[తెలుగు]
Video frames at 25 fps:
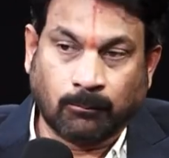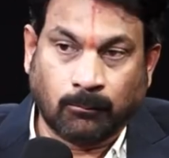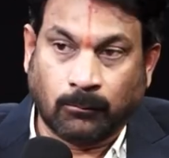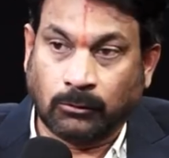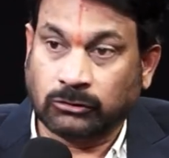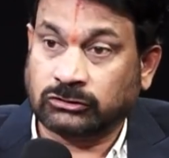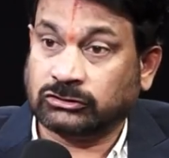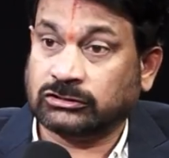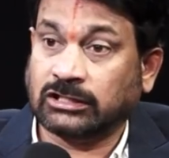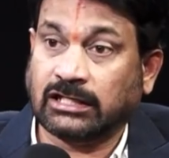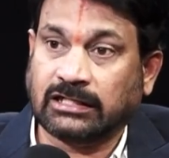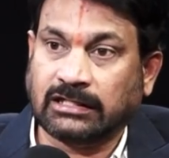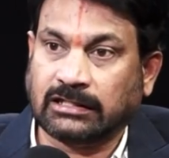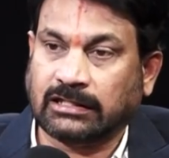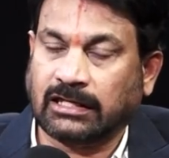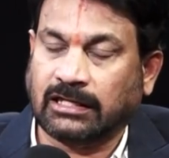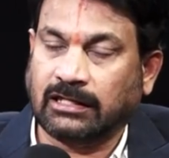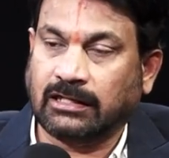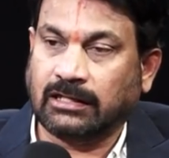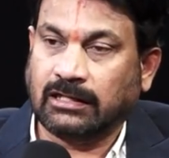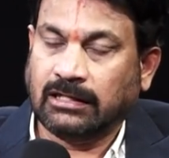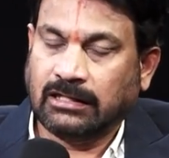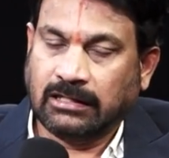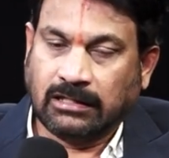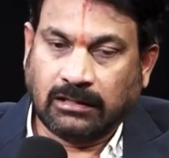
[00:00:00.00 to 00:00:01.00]
మొత్తానికి
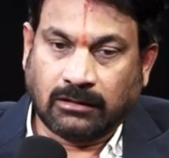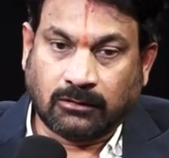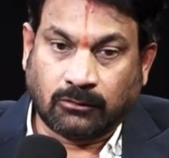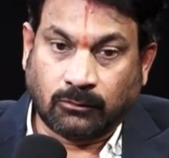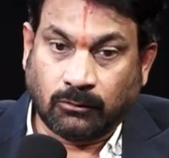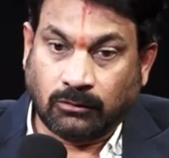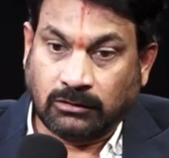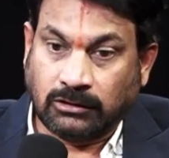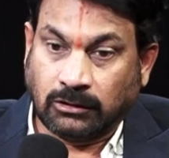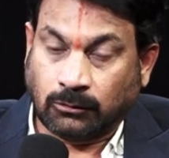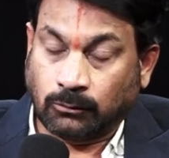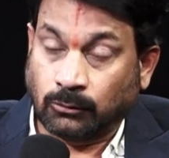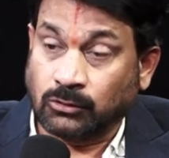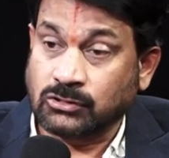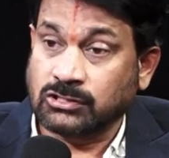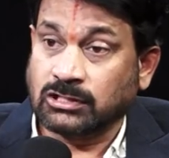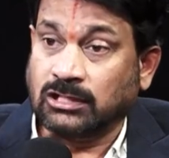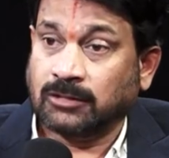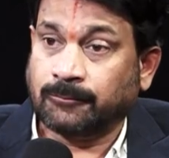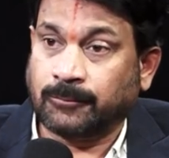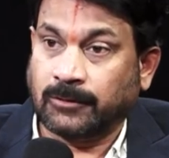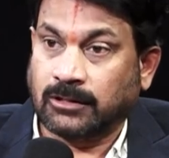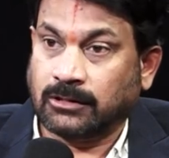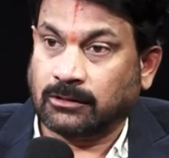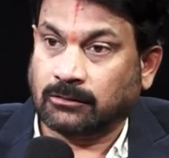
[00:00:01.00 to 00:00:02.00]
కొన్ని రోజుల
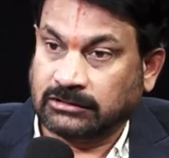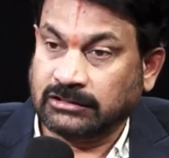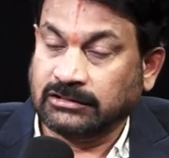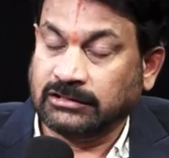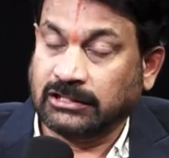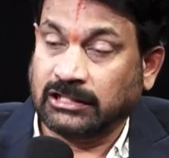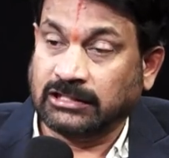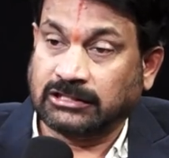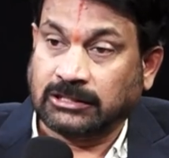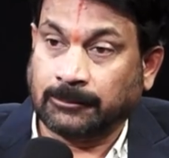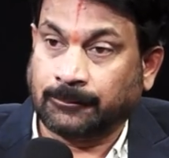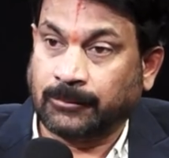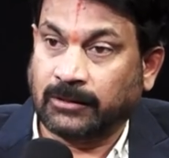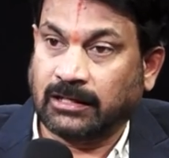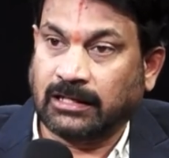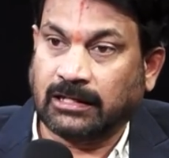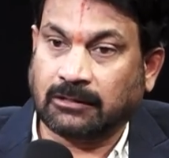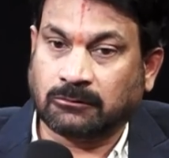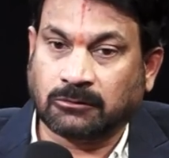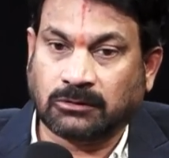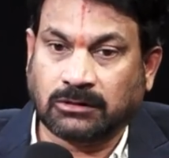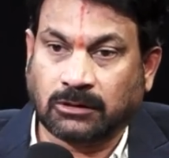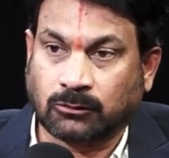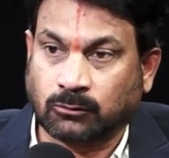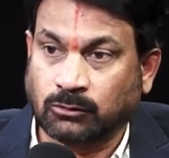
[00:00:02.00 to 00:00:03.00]
పాటు తిండి తిప్పలు
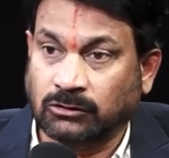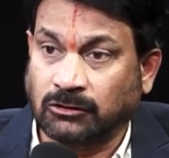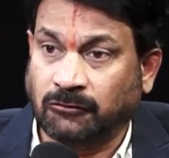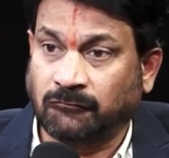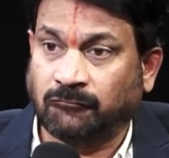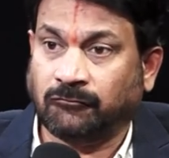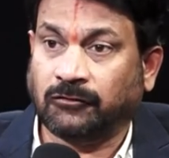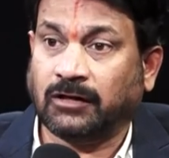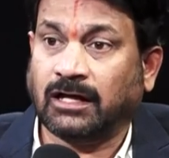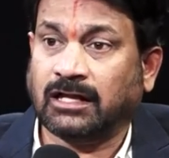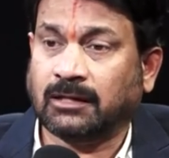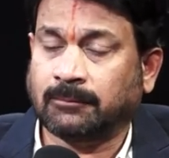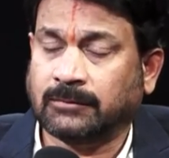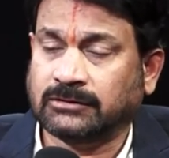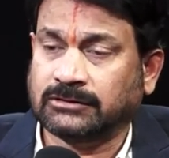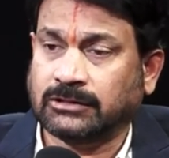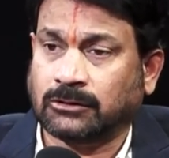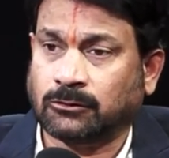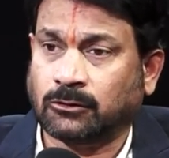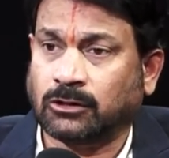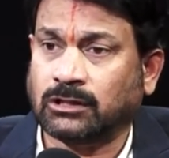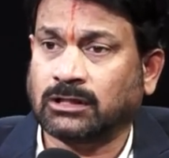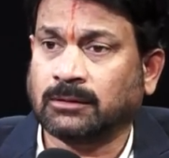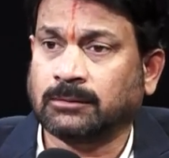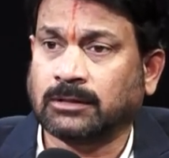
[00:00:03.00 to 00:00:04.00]
లేకుండా కొన్ని వేల మంది
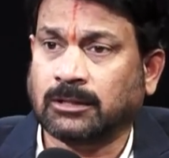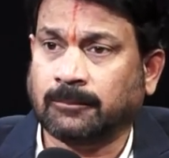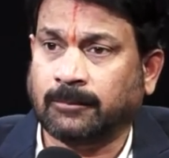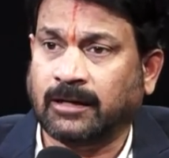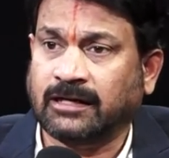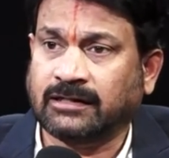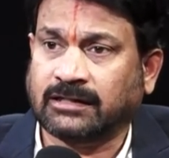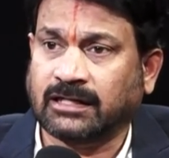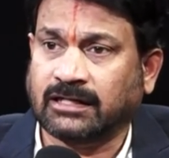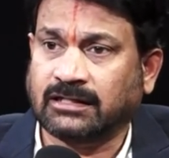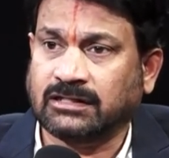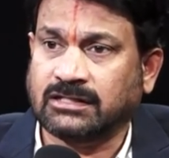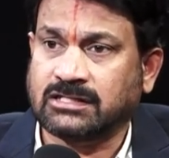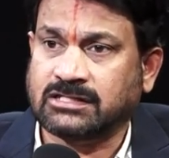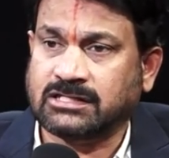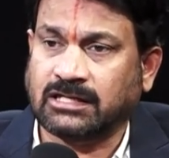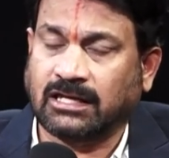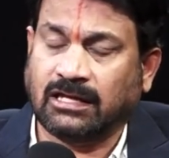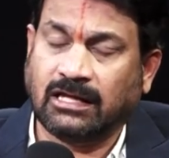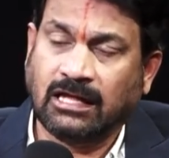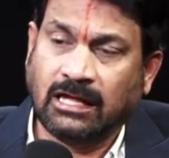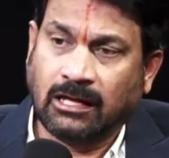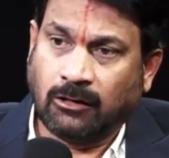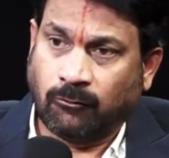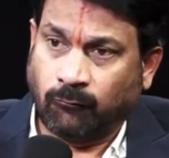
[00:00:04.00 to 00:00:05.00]
రోడ్ల మీద బైఠాయించి
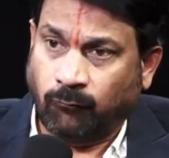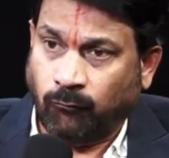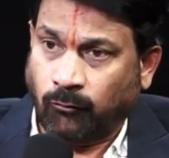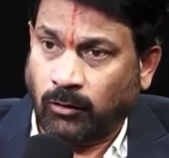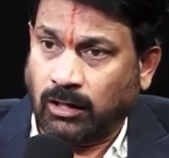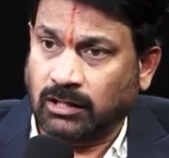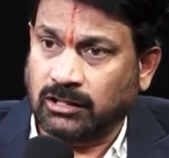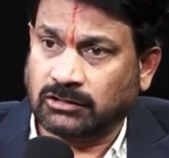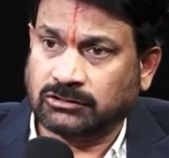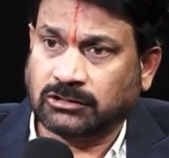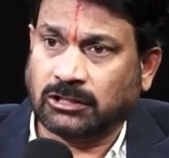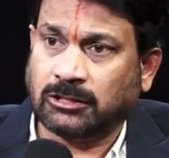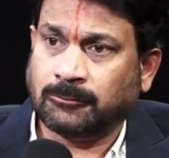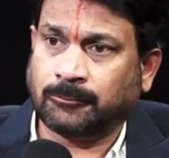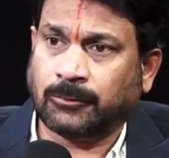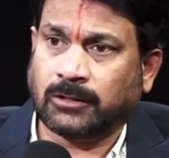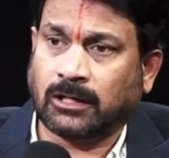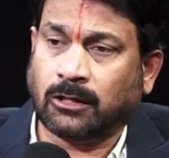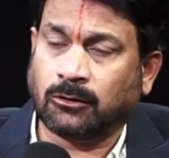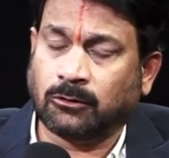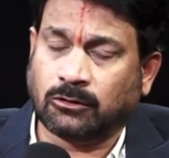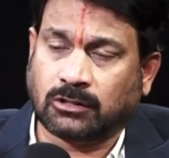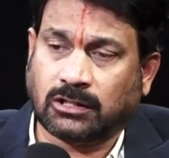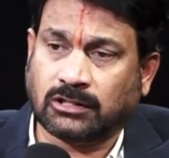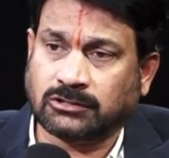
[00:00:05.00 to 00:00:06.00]
వాళ్ళ తరపున
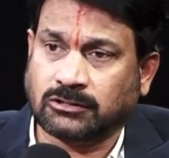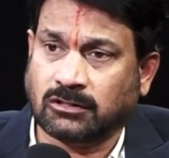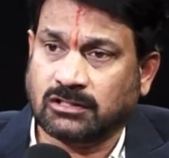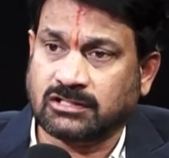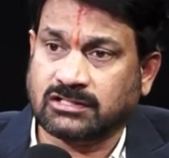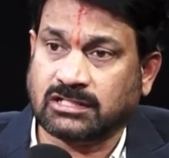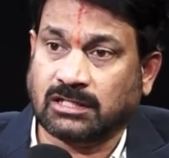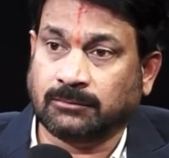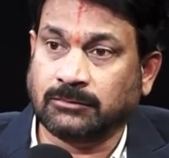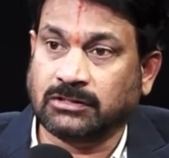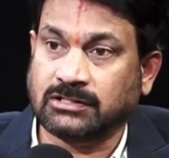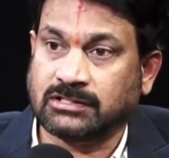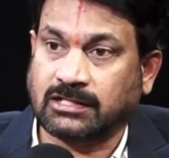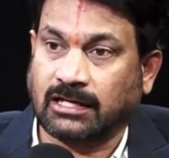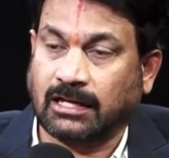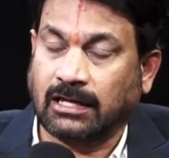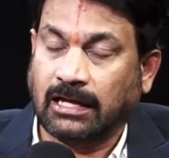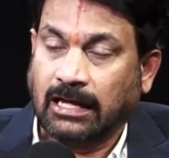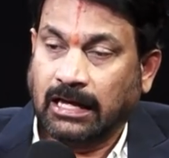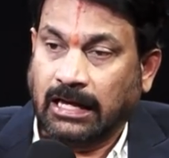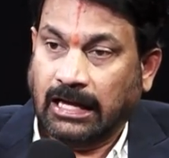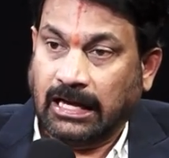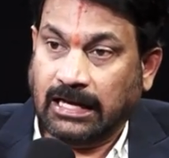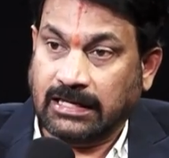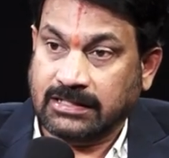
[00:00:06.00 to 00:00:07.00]
అహోరాత్రులు శ్రమించి
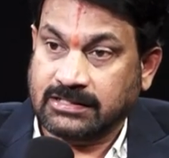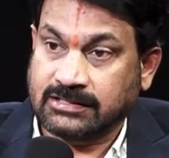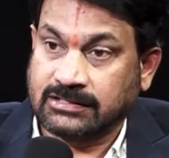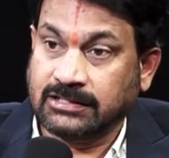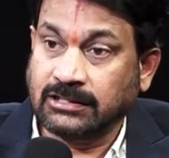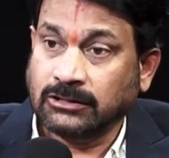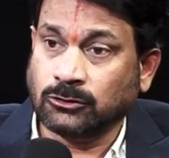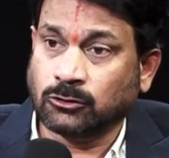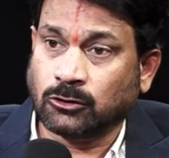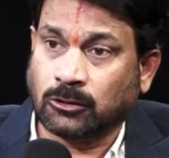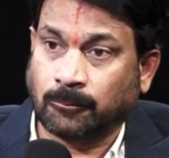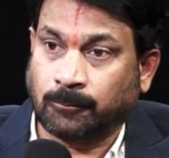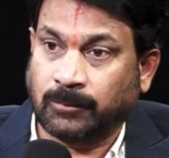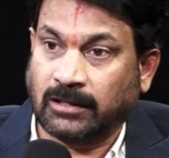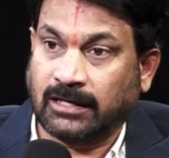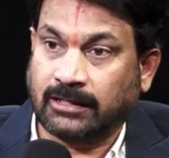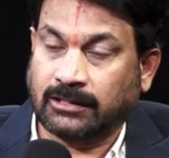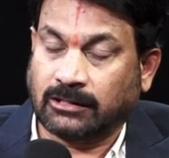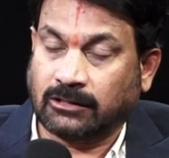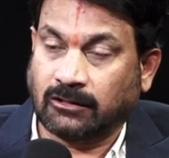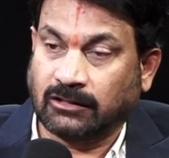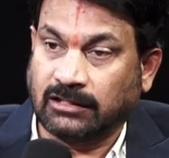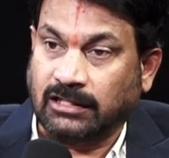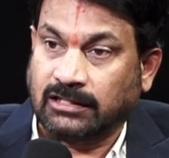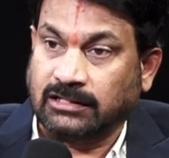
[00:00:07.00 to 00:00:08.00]
ఆ సింగూరు
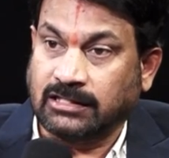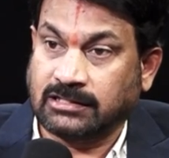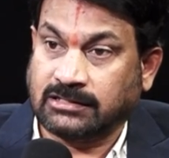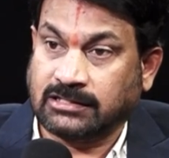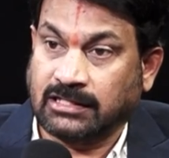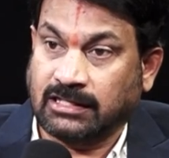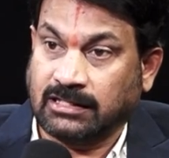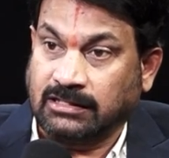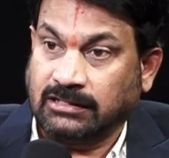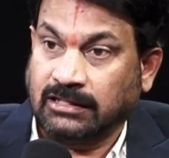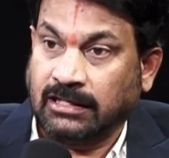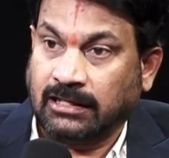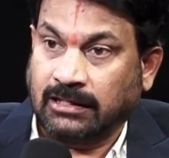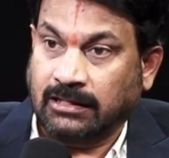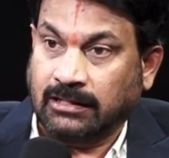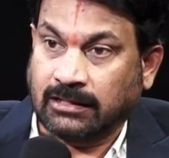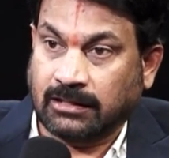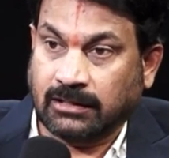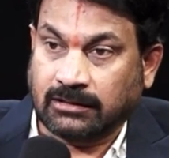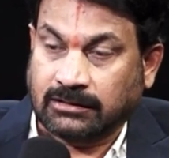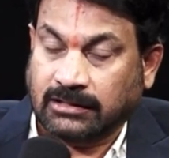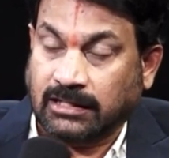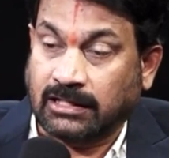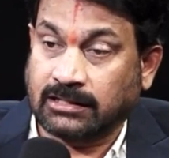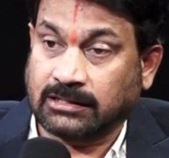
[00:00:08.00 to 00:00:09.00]
ప్లాంట్లో ఏదైతే ఈ
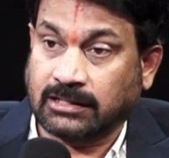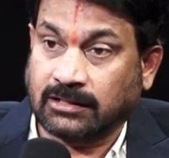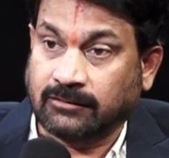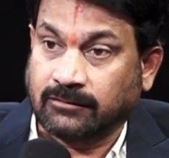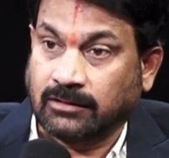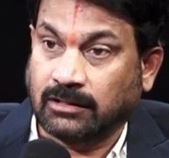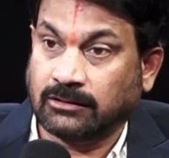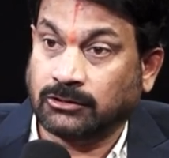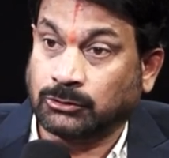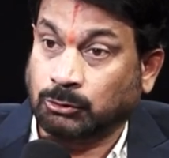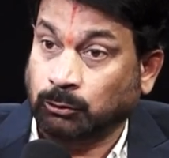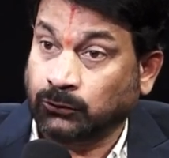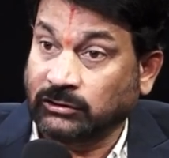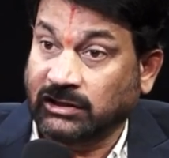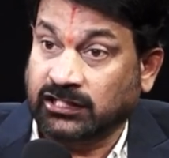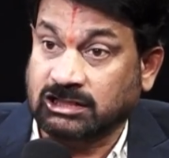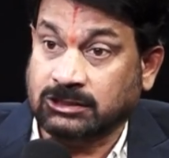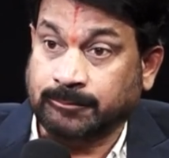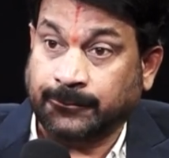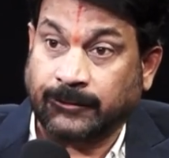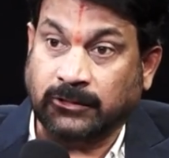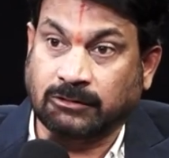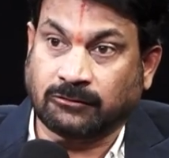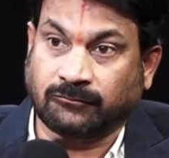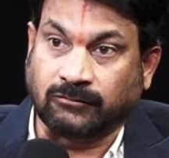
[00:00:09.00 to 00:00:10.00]
టాటా వాళ్ళు టూ ఇయర్స్
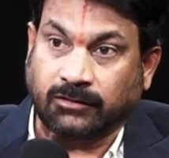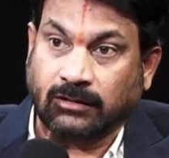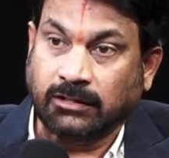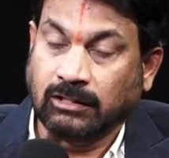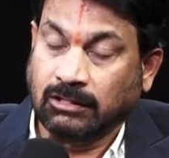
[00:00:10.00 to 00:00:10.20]
పాటు